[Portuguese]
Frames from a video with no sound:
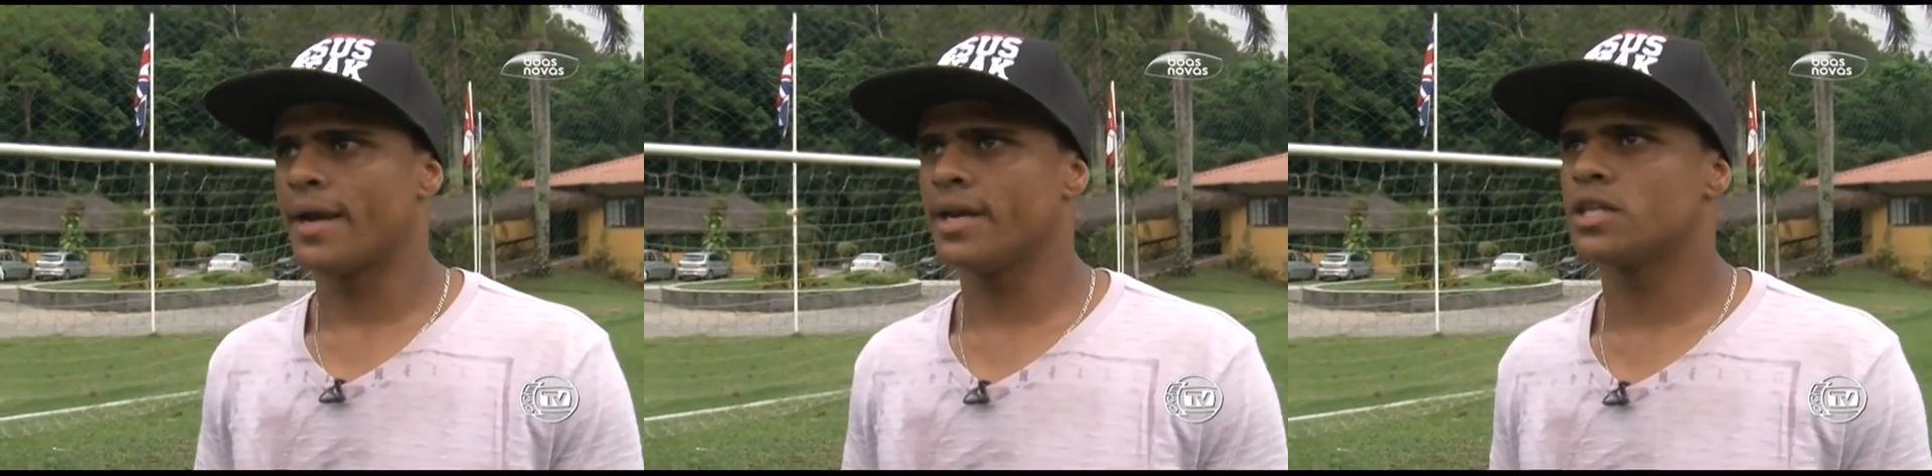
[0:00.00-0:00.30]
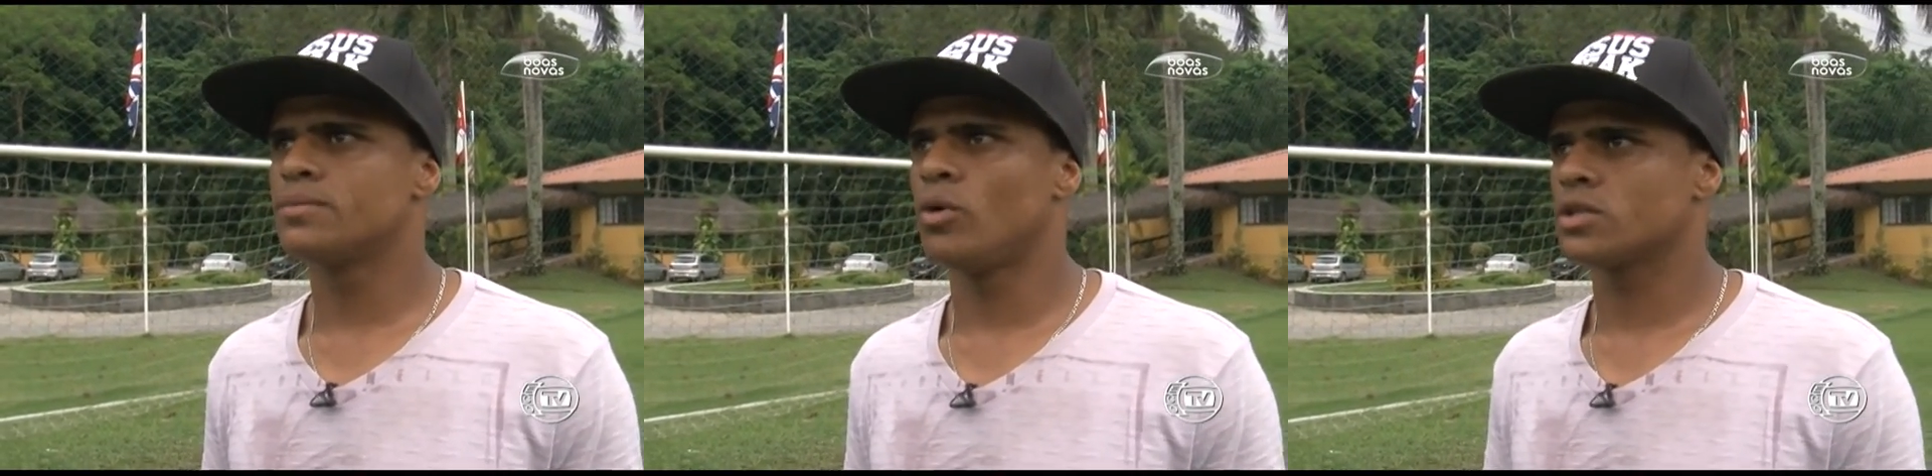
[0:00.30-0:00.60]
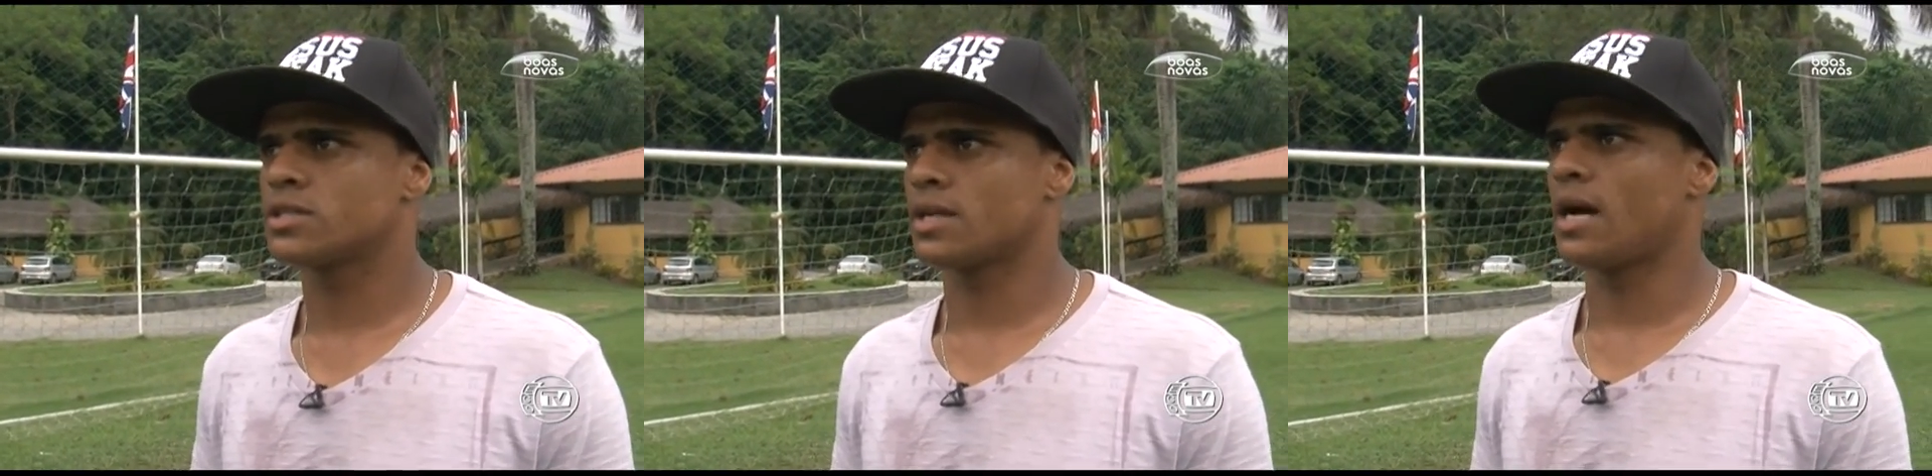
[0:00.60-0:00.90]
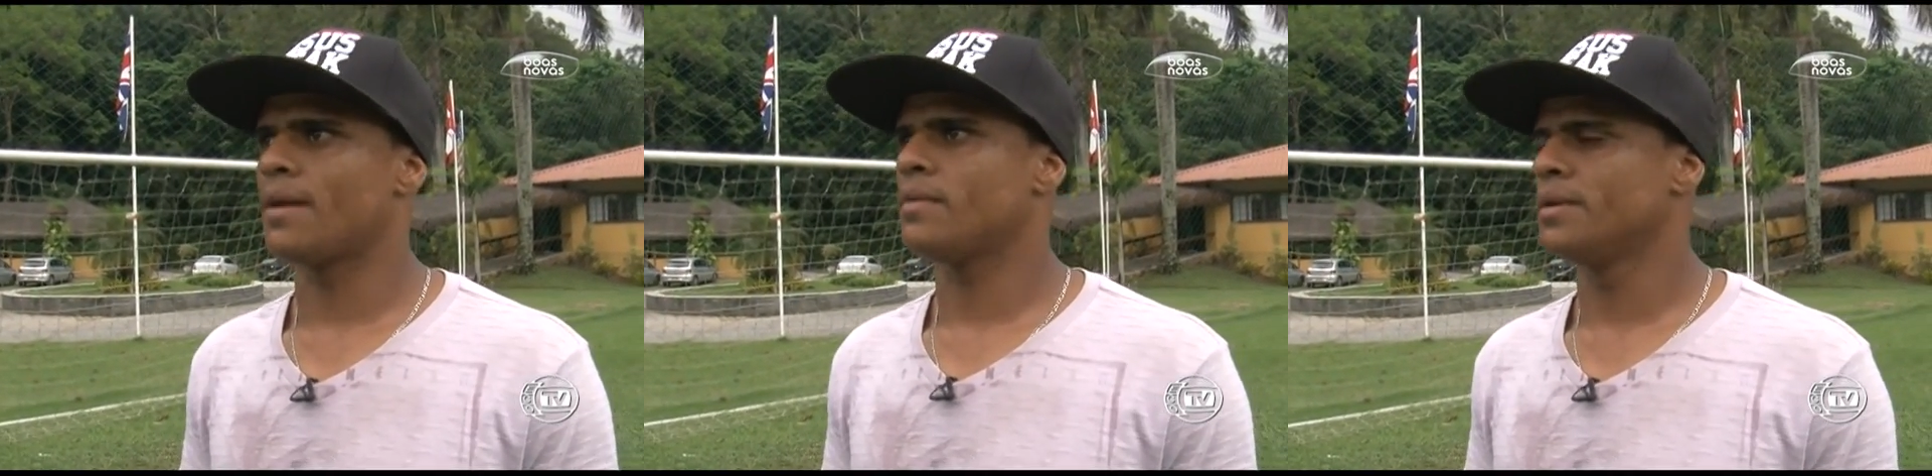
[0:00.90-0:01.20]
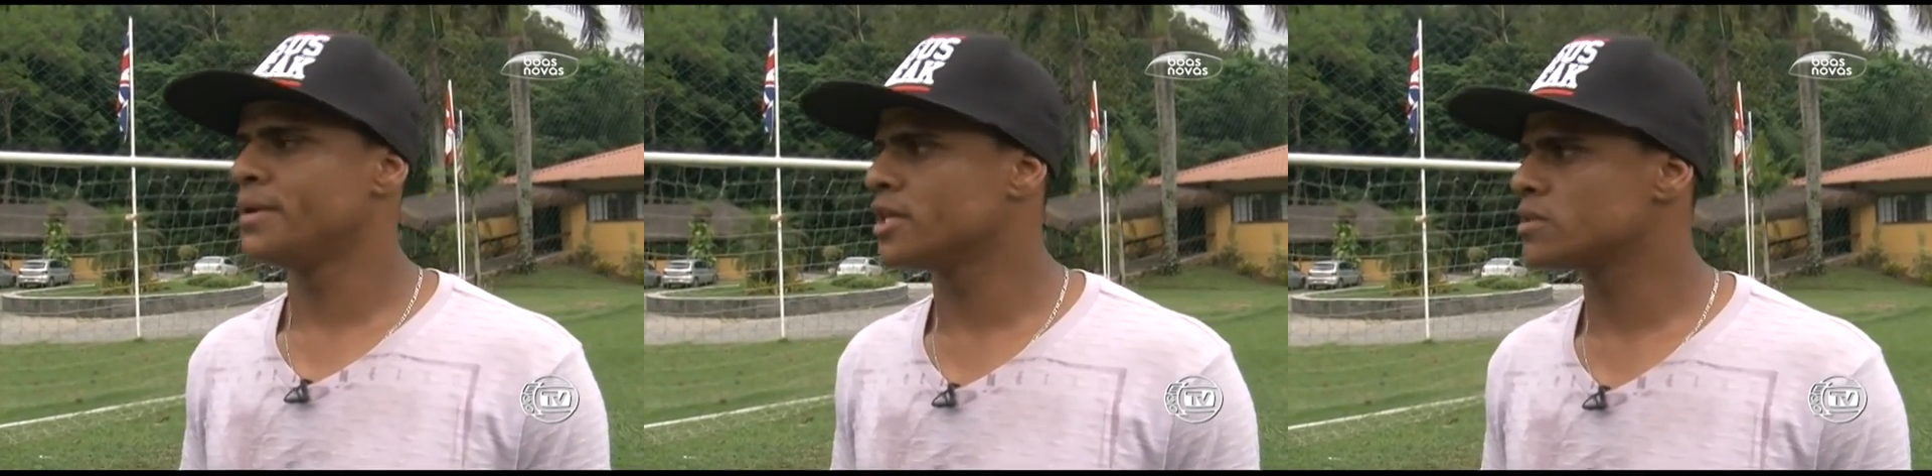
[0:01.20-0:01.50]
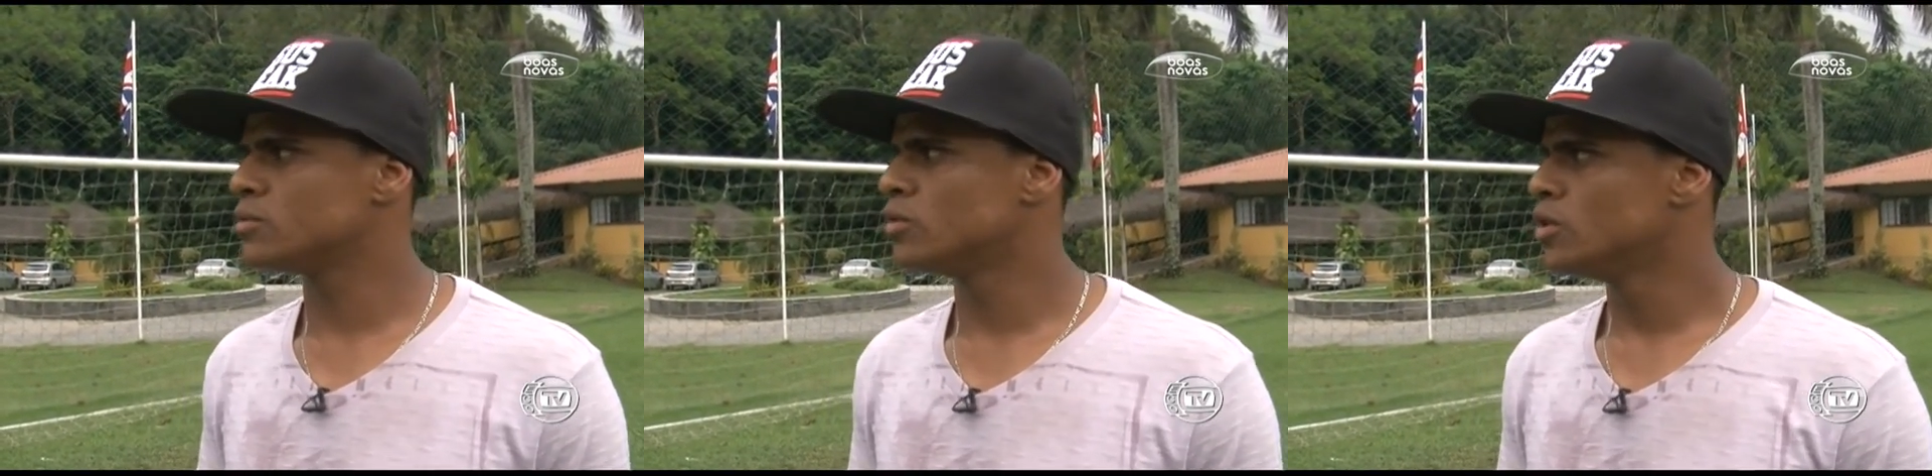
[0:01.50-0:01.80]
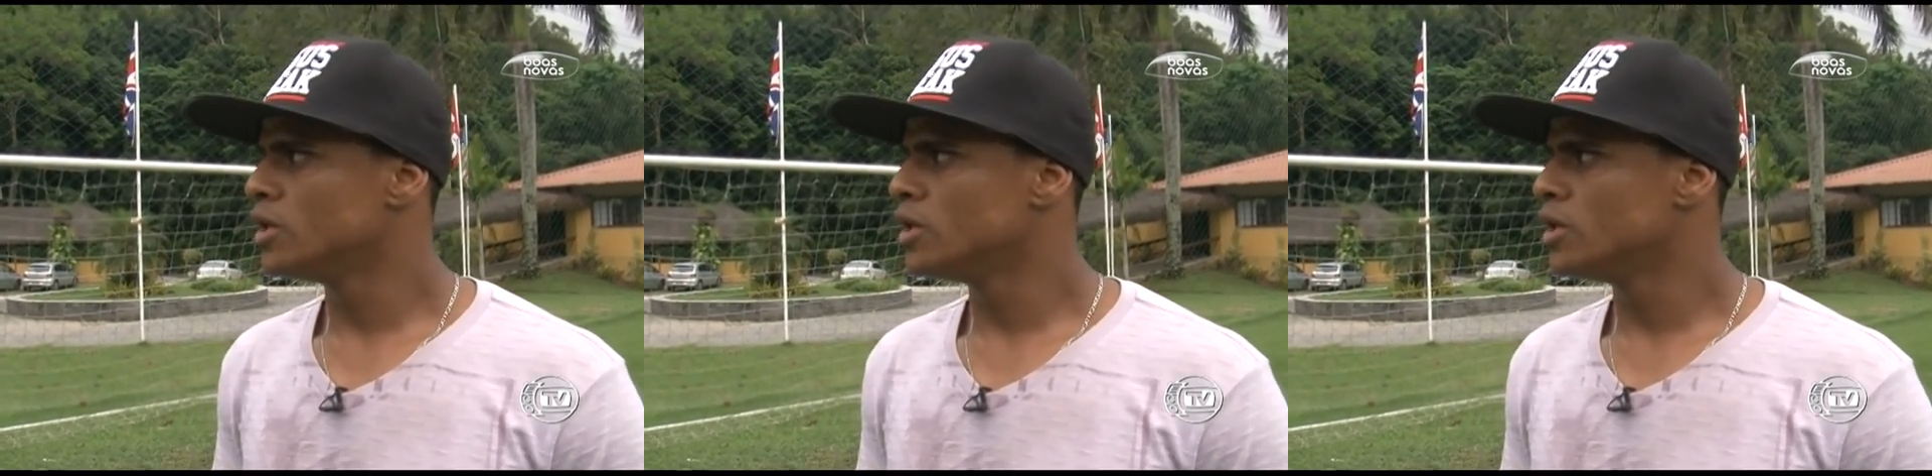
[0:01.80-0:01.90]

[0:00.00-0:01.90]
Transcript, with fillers: eles, mostrar mesmo.